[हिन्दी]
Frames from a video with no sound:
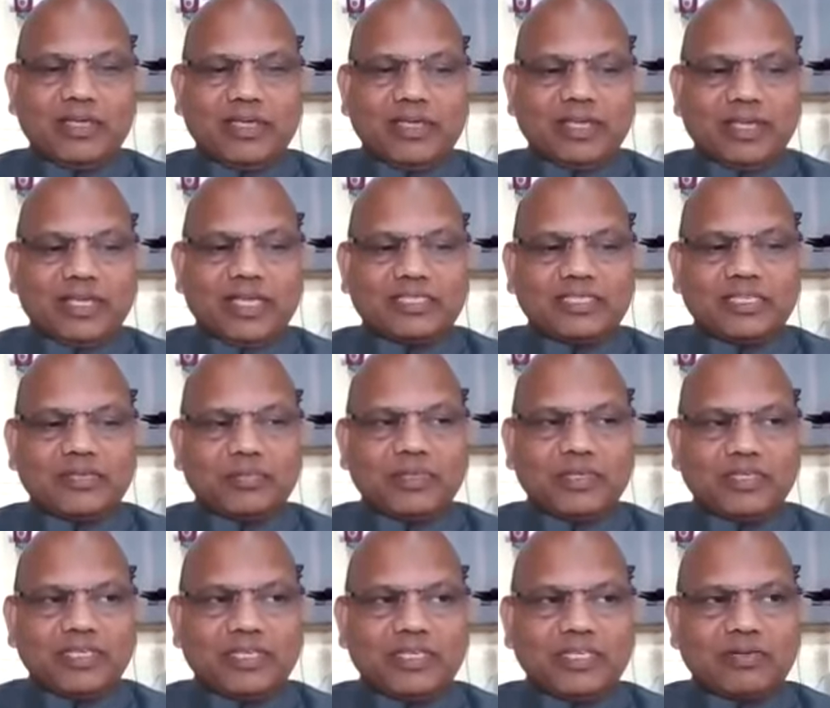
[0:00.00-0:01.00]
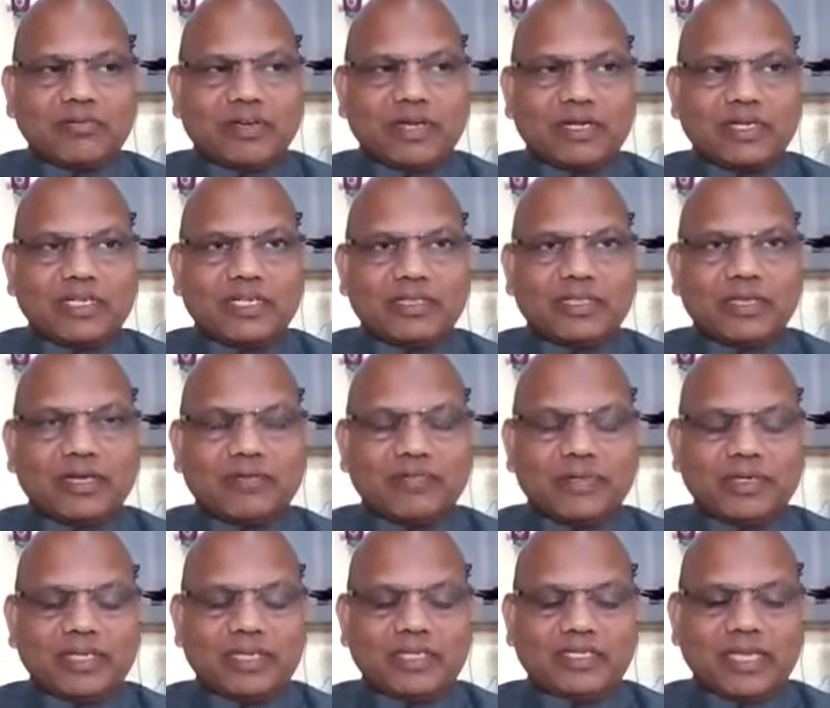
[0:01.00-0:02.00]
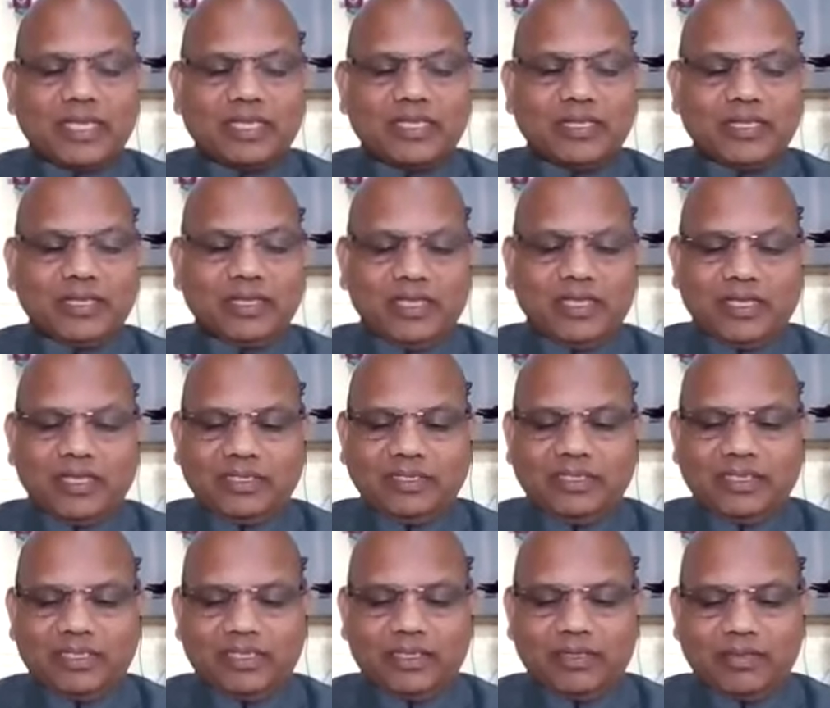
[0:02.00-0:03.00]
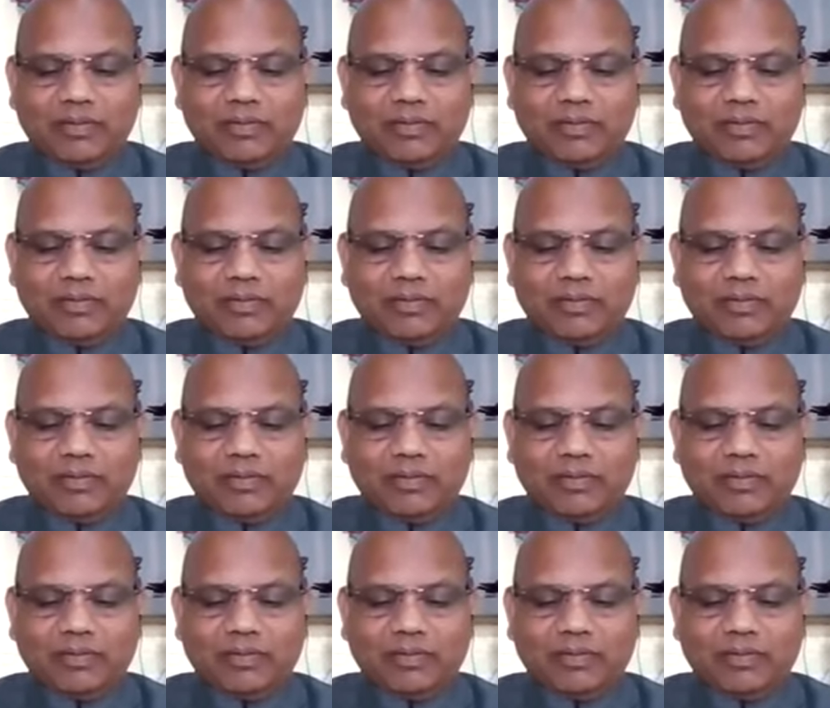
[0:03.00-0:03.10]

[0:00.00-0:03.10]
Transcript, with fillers: कैसे भी ये निर्वाण की तरफ न जाए ये